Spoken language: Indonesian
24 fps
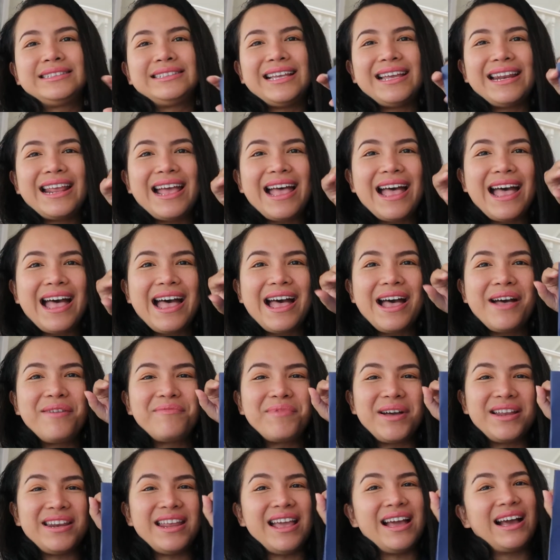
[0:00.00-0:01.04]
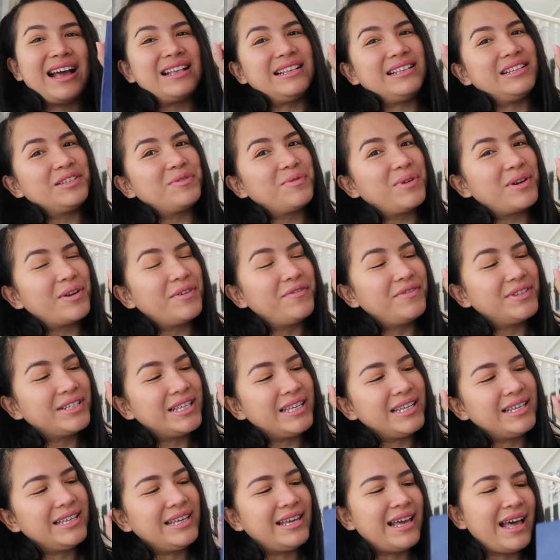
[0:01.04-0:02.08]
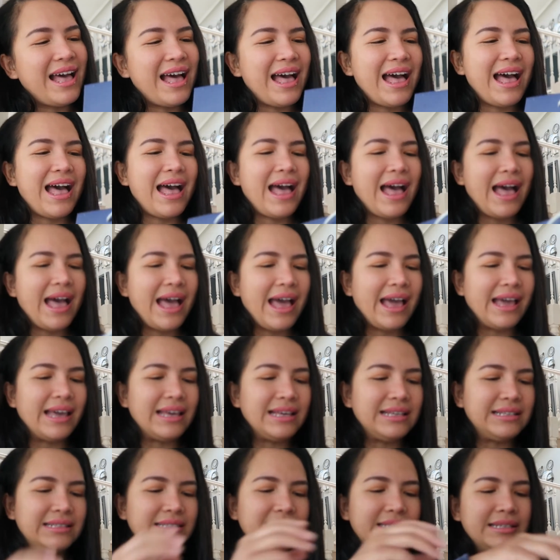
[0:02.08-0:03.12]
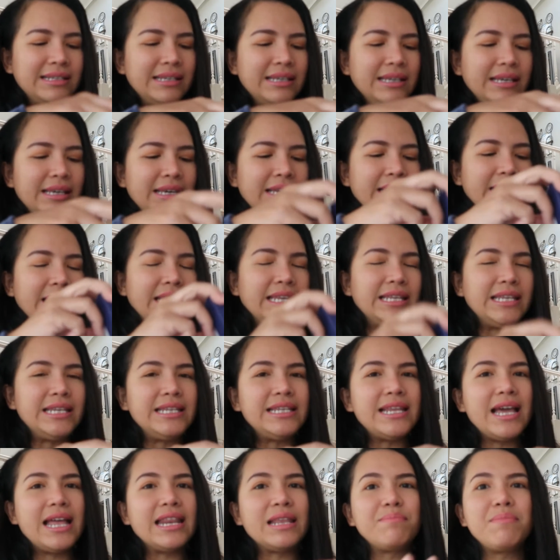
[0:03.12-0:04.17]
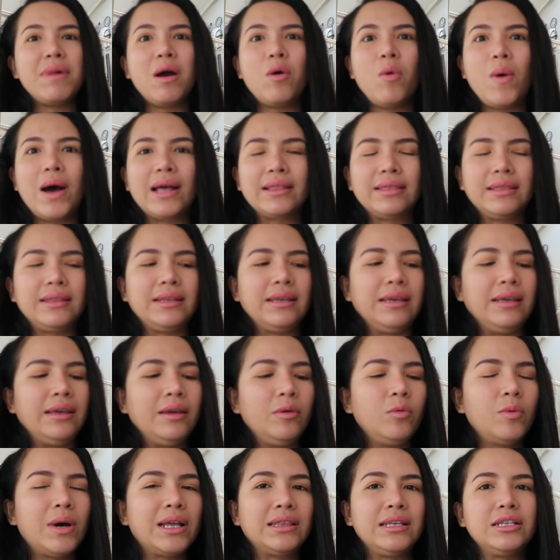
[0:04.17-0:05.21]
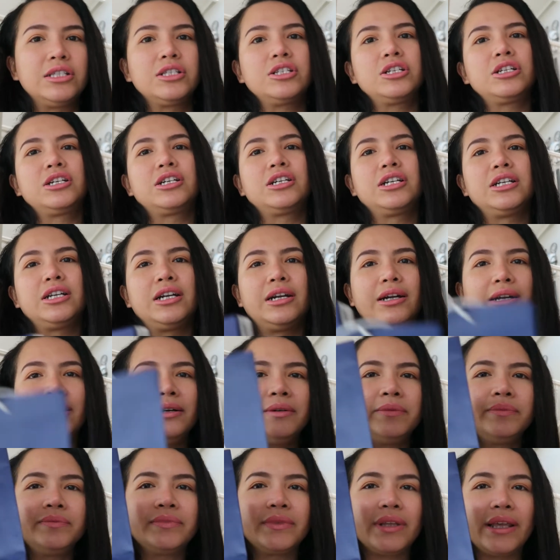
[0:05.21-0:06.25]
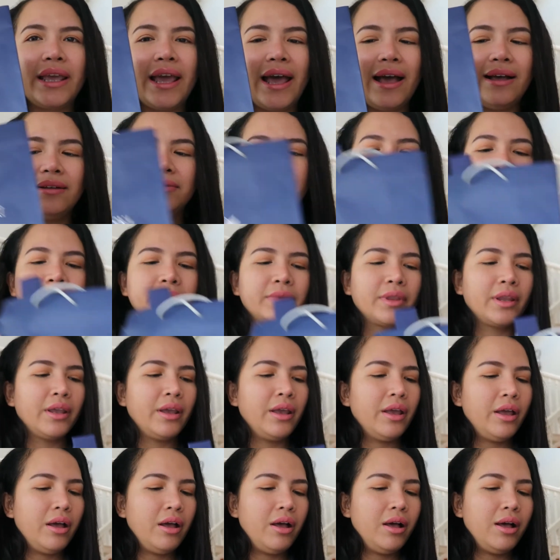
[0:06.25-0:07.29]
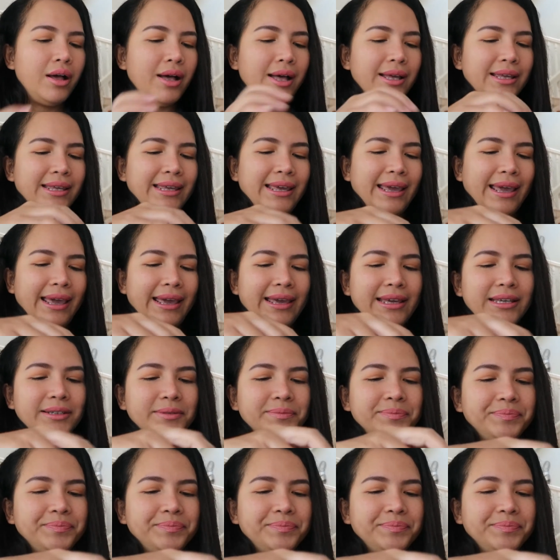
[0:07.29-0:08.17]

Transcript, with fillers: Tadam, ada yang kasih Swarovski guys ini dari Mbak Wati Wati Turner ya oke okay.